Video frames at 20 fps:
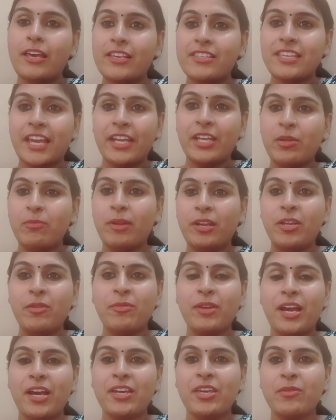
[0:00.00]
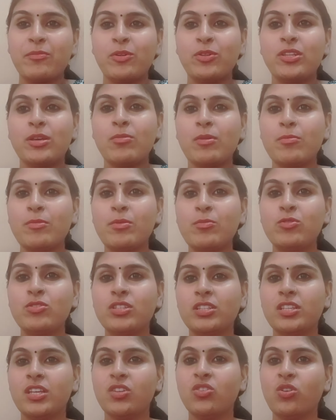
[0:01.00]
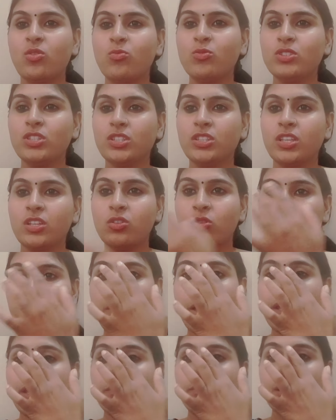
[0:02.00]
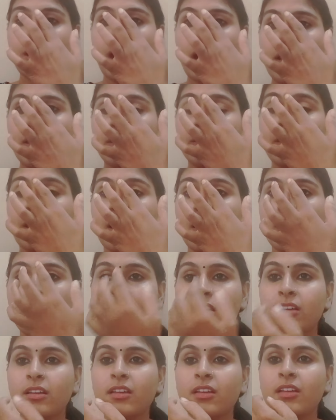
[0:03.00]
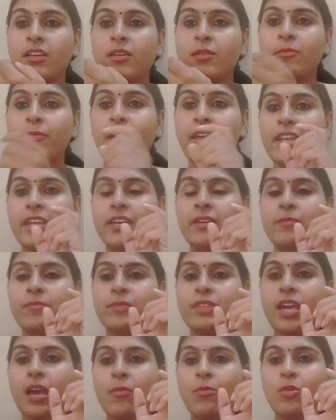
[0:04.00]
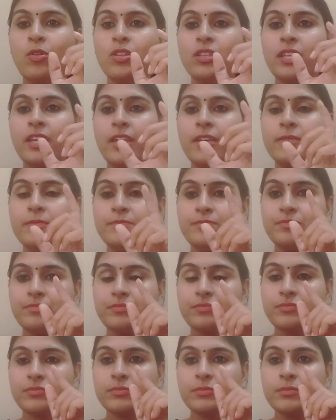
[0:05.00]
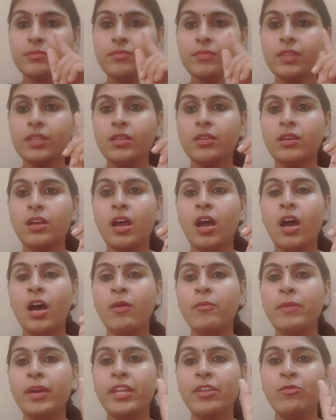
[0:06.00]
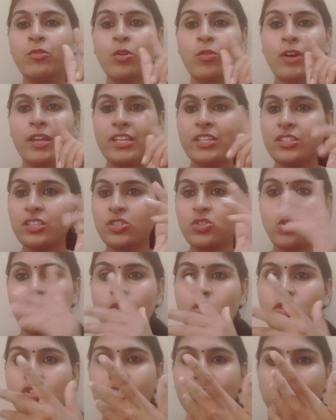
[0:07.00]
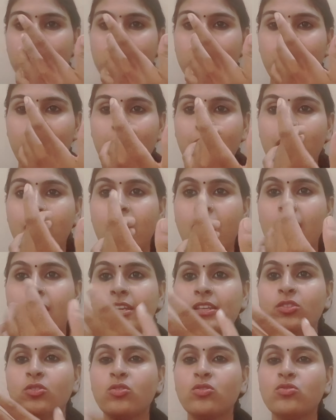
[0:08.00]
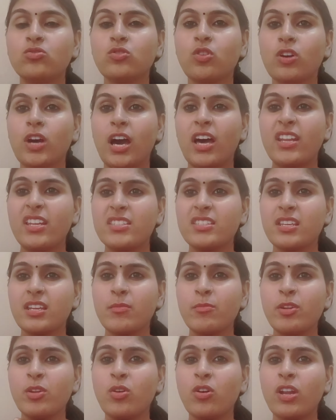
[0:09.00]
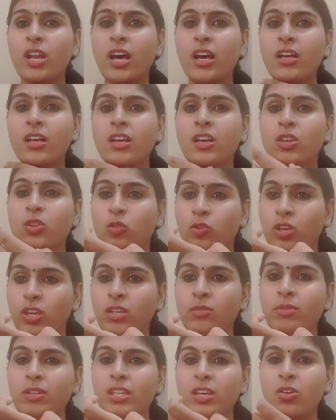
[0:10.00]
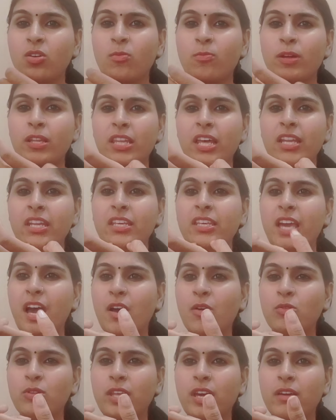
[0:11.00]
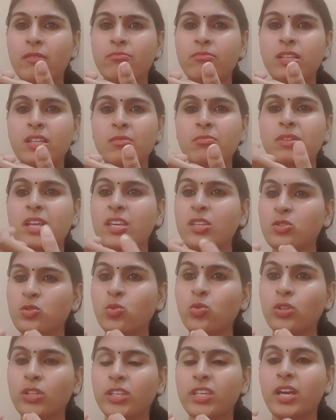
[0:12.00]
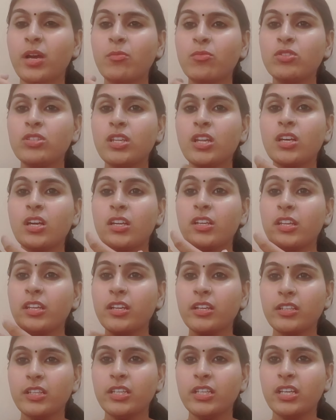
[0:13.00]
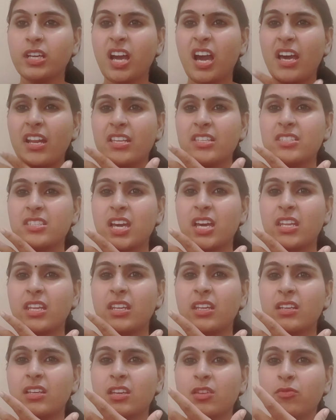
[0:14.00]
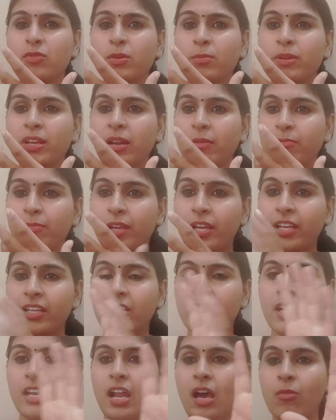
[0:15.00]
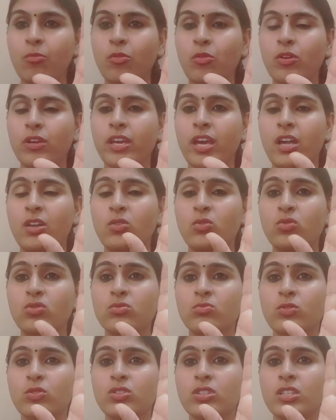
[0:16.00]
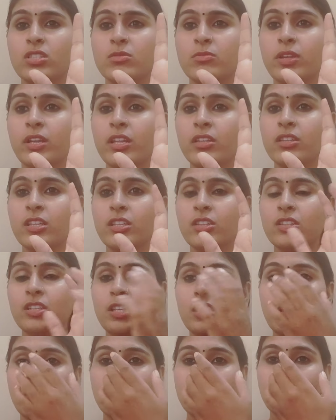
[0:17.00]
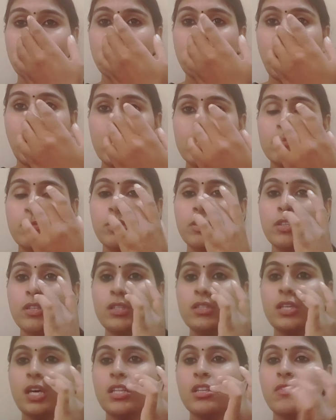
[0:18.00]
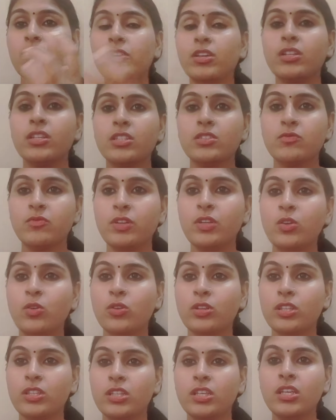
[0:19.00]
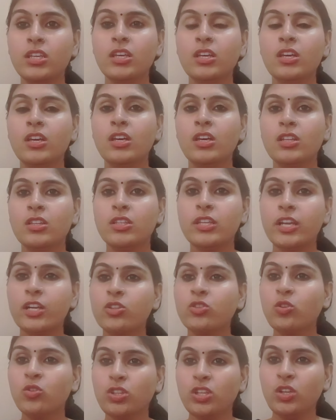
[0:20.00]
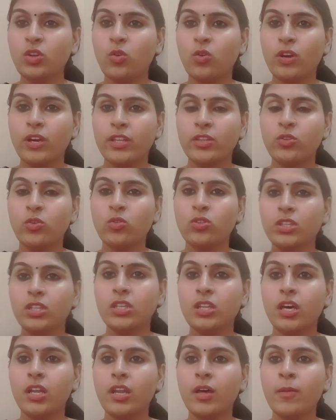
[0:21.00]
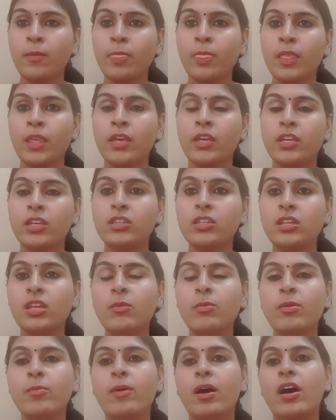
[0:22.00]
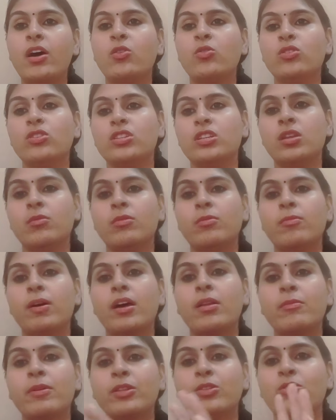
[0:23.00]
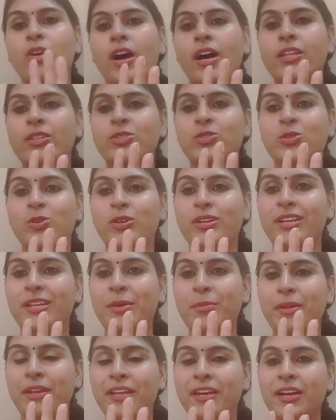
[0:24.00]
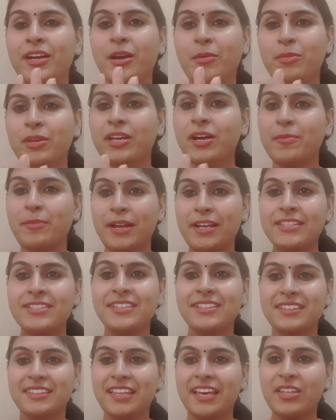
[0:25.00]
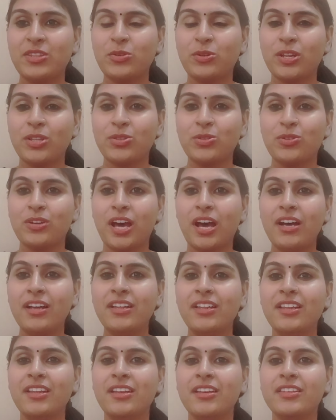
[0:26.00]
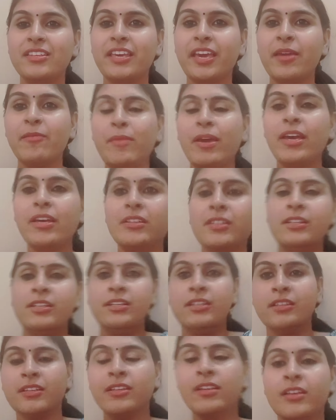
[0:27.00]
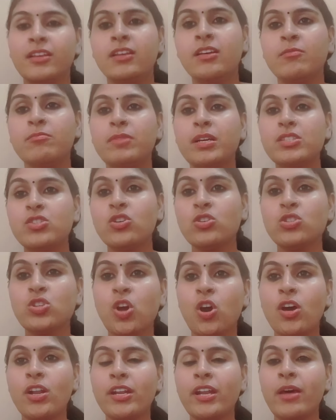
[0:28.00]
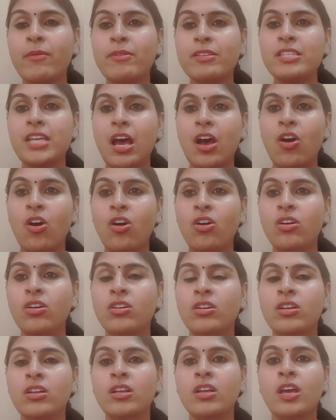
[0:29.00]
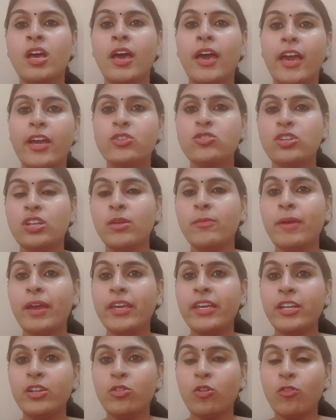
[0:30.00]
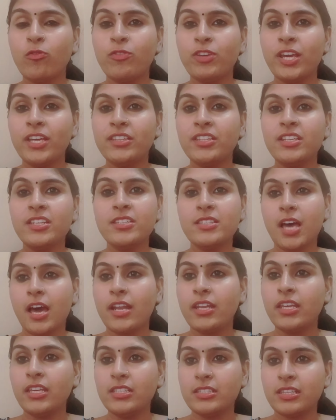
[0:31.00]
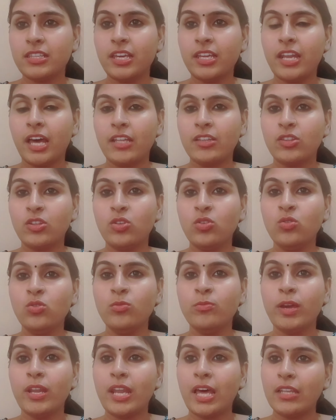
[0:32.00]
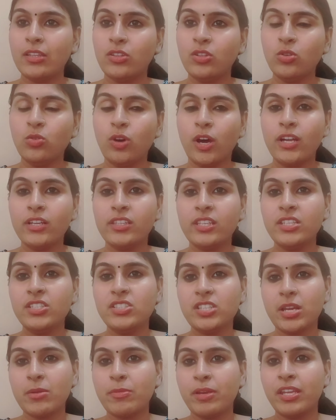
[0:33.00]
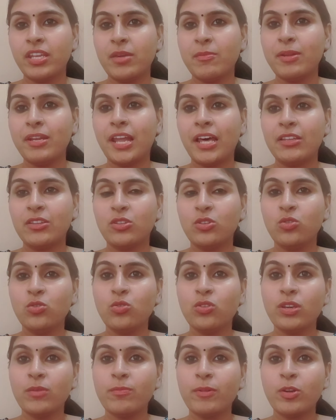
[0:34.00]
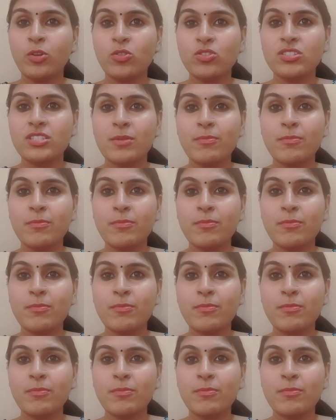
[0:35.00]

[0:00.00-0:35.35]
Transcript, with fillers: एक्साइटमेंट में आके बोलता मम्मी मुझे दे दो मुझे दे दो मैंने भी खा लिया मैंने क्या बोलते हैं हाँ मैंने वो वाली ये चोको स्टिक्स वगैरह खा ली तो उसको खाने से ना मेरे को ना क्योंकि इनमें देखो पता नहीं क्या होता है मतलब नहीं सूट किया मुझे ना खट्टी खट्टी डकारे सी आने लगी फिर मेरा पेट खराब हो गया लूज मोशन मेरे अंदर इतनी कमजोरी आज भी इतनी ज़्यादा वीकनेस फील हो रही थी डेढ़ दो दिन हो गए दो दिन है ना इतनी बीमार हुई इतनी बीमार मैंने तो हाथ जोड़ लिए मैंने कहा कभी कभार चलता है थोड़ा थोड़ा ये मैं बच्चों शोर ना मचाओ एक्चुअली मैं ये टॉफियाँ इतनी सारी इसलिए लाती हूँ मैं लाती हूँ हर तीन चार महीने में लाती हूँ क्योंकि पड़ोस